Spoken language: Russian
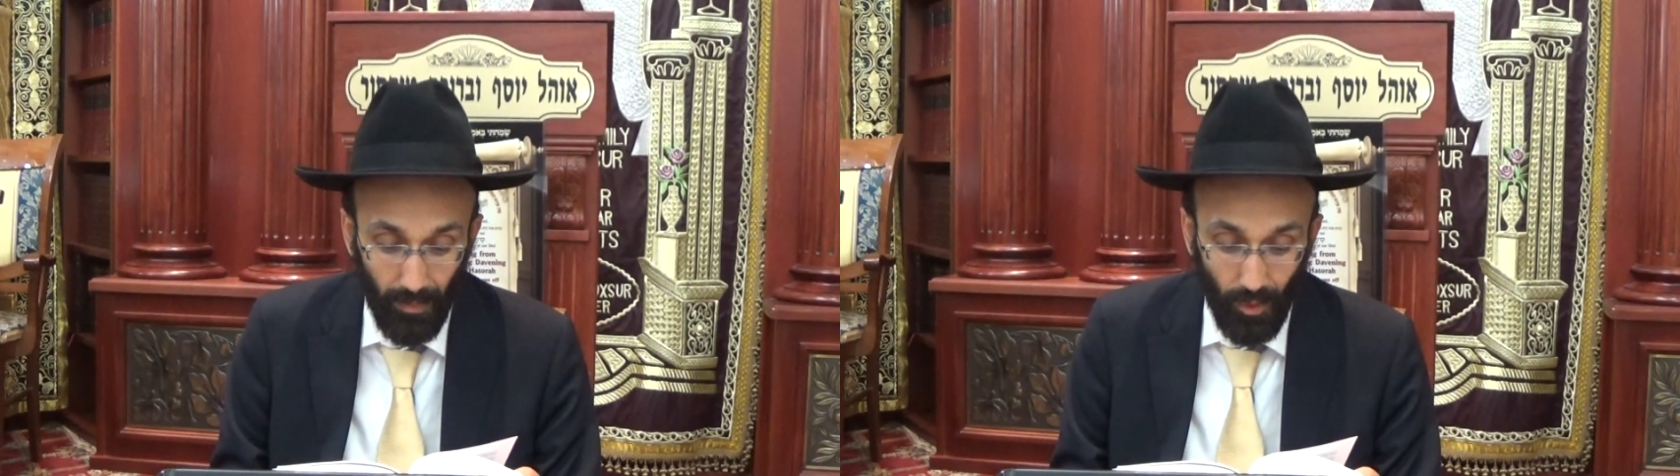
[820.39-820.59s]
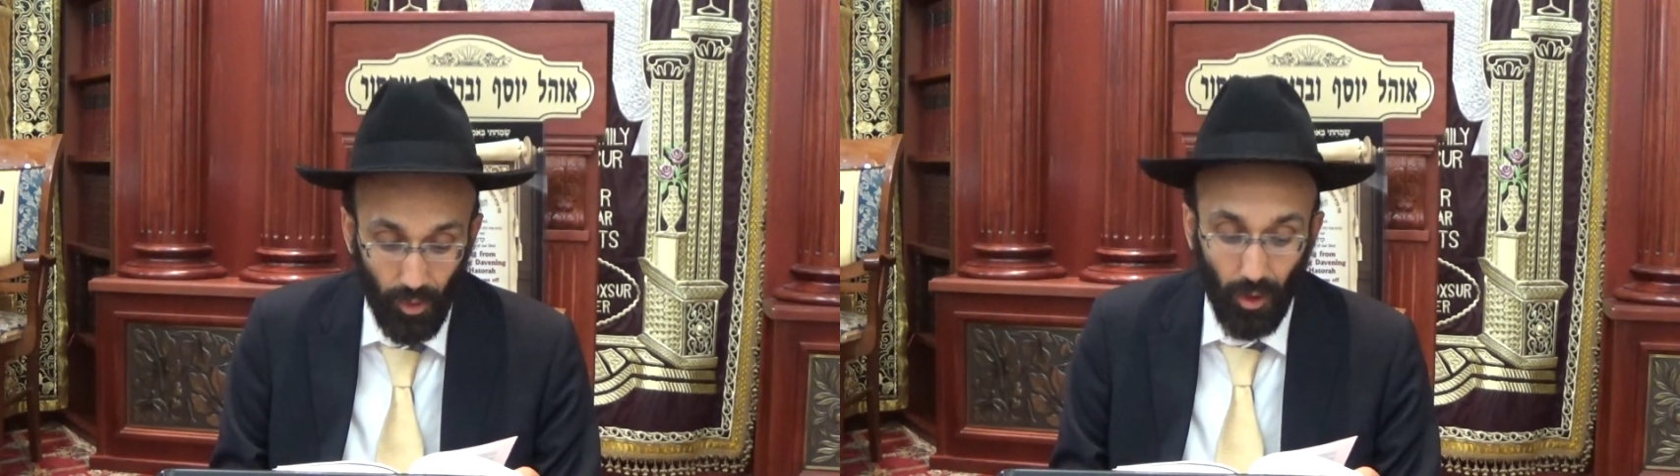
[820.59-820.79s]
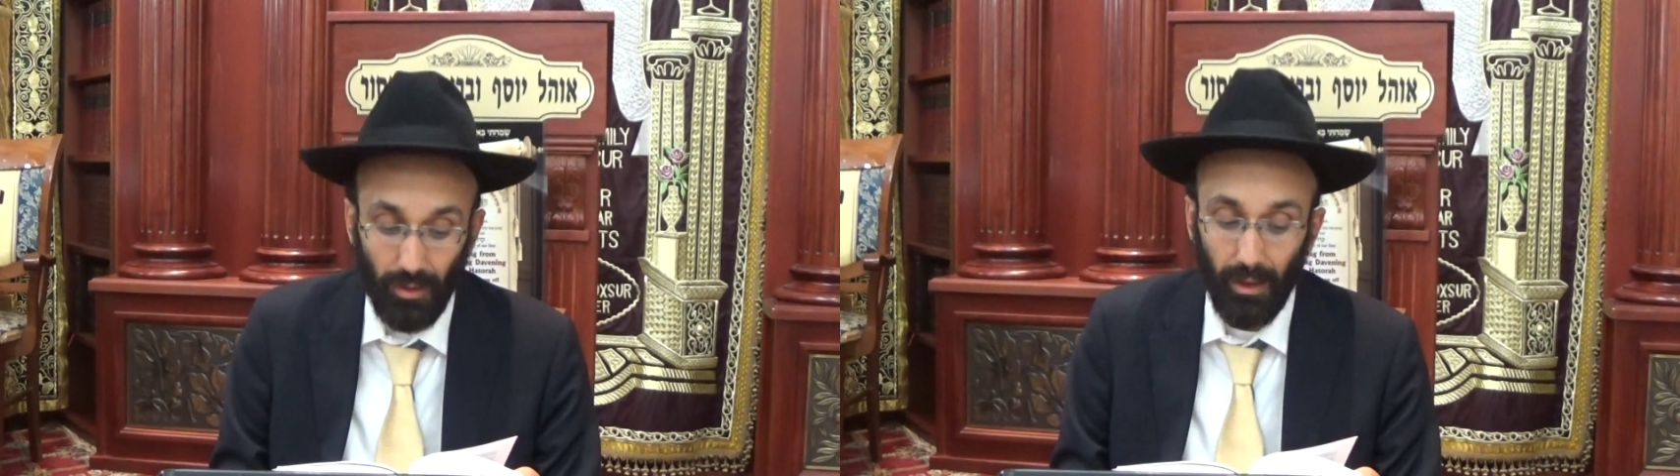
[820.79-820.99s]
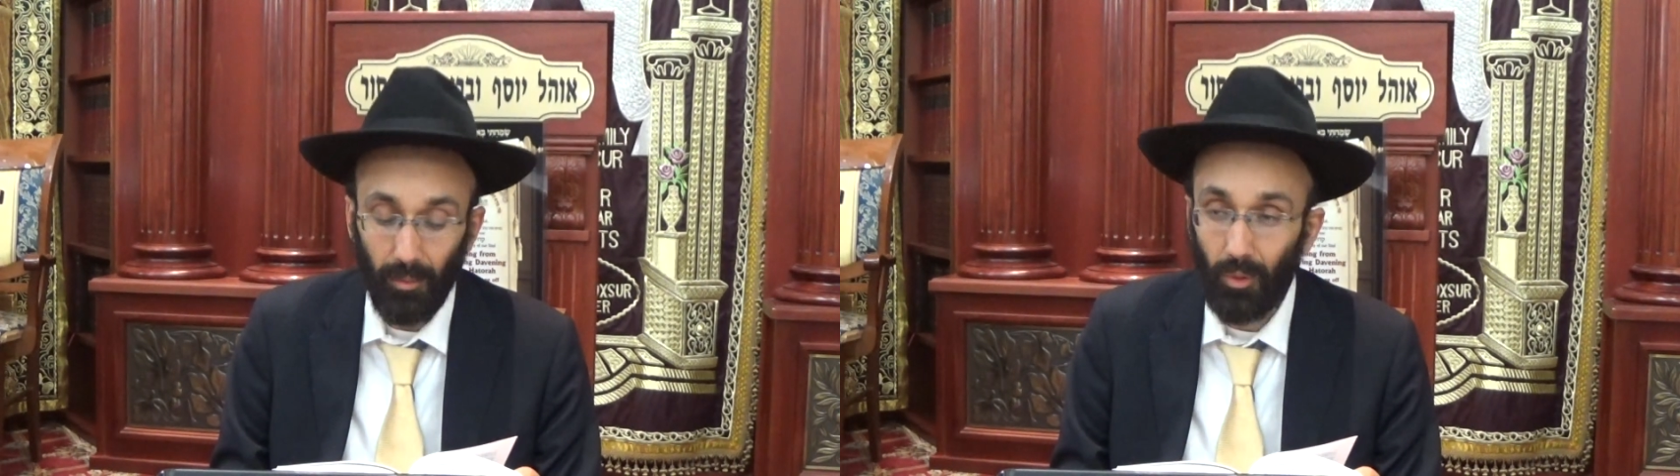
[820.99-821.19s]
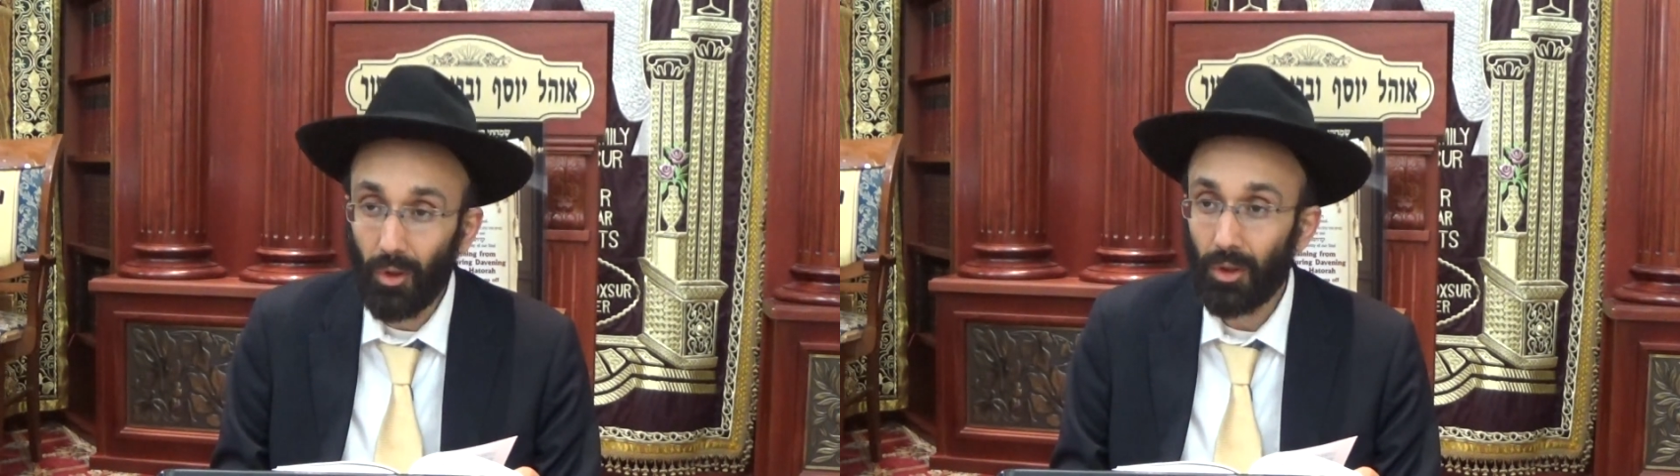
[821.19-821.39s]
Что сделал
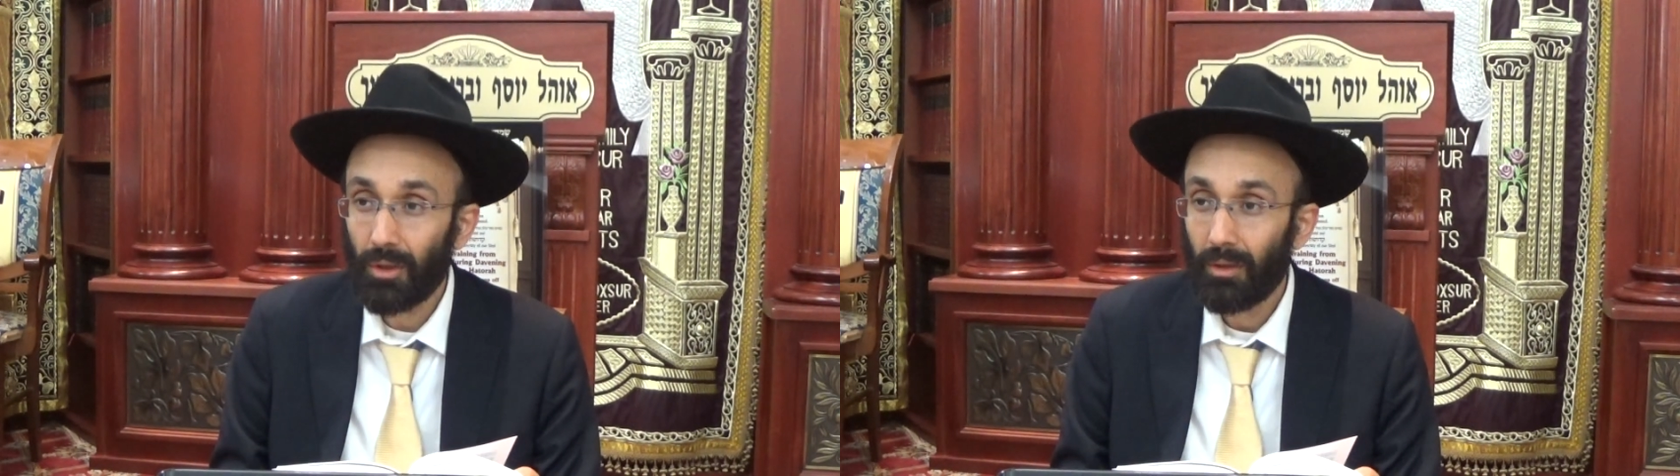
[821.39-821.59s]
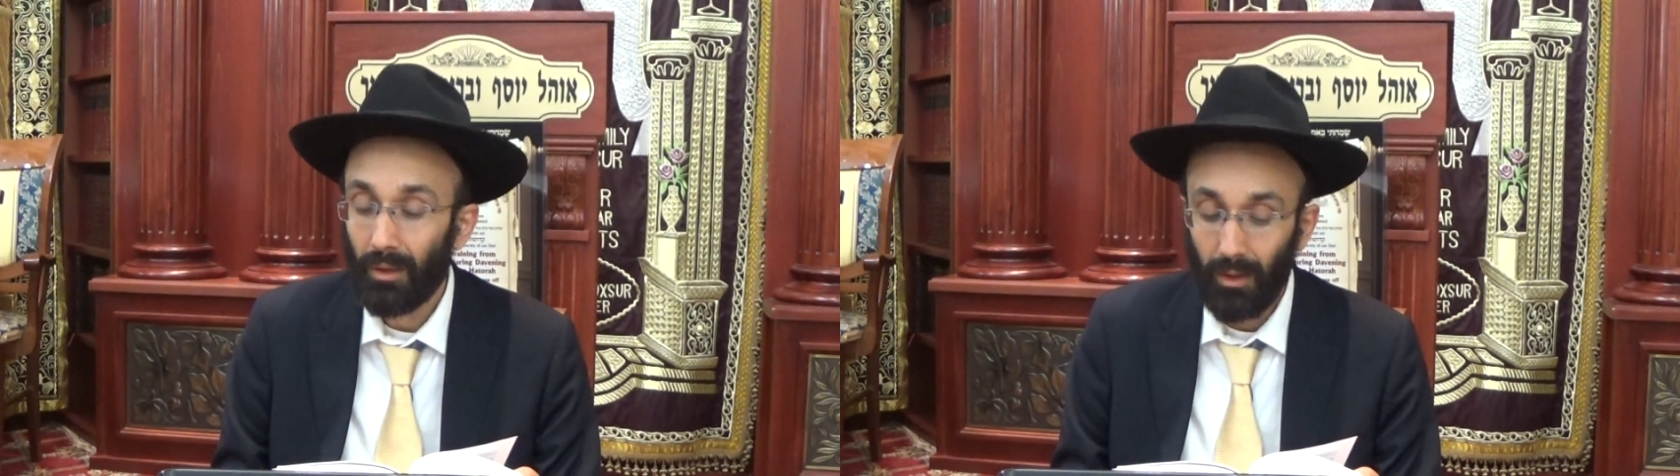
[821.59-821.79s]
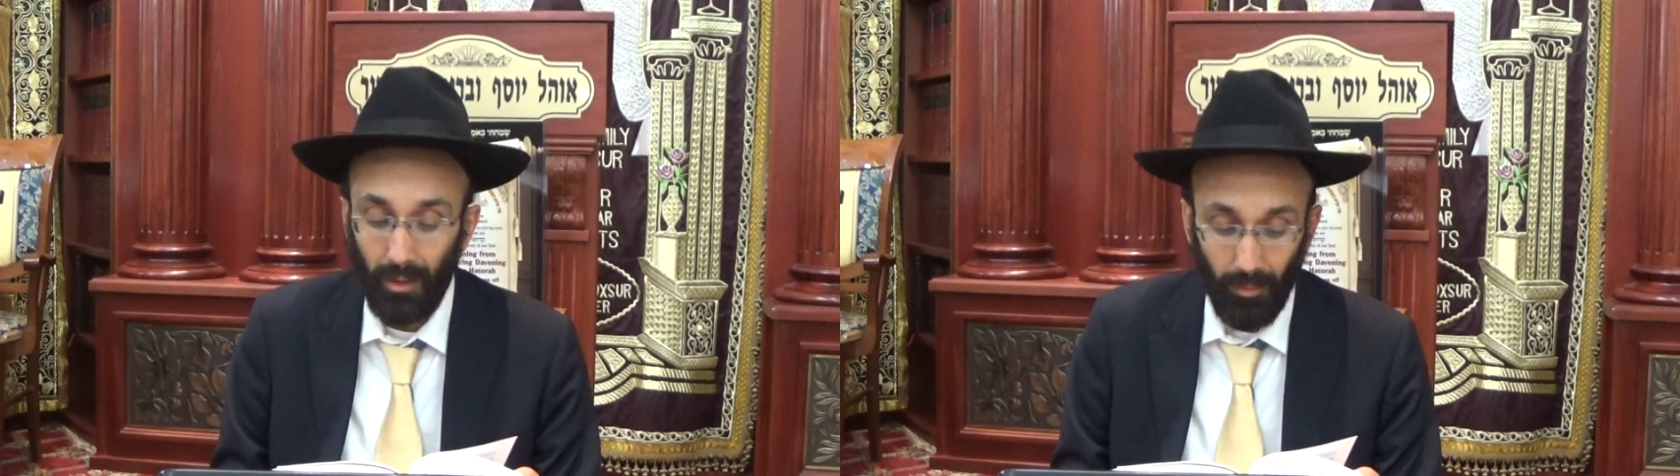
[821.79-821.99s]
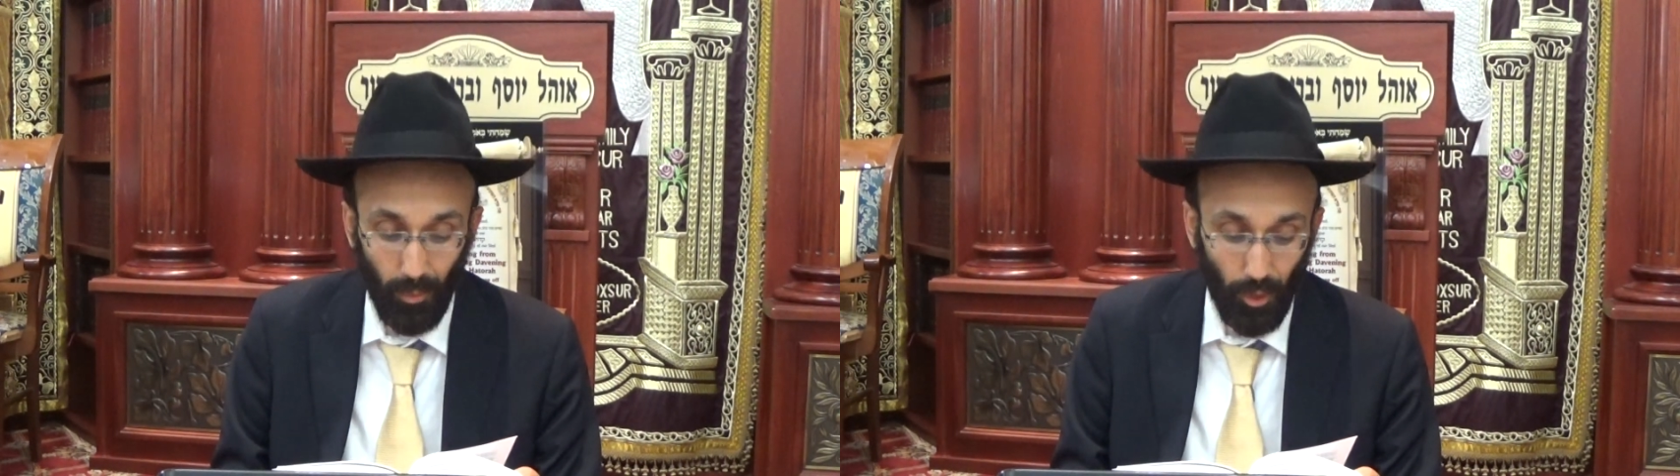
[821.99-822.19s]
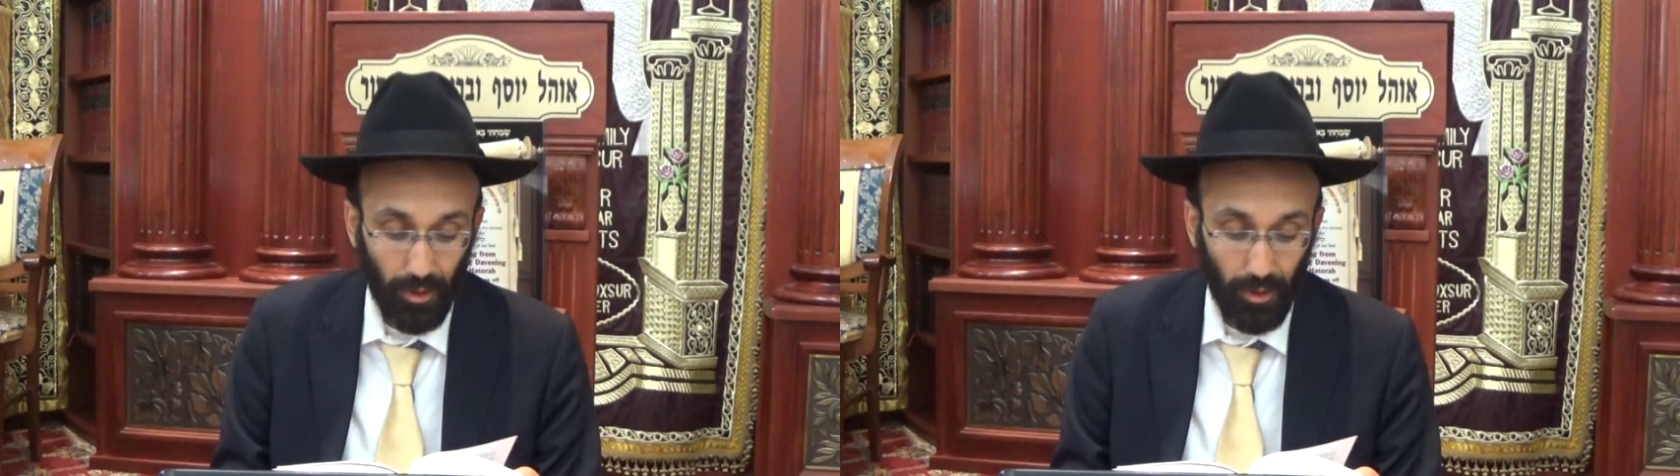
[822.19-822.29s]
муж? Муж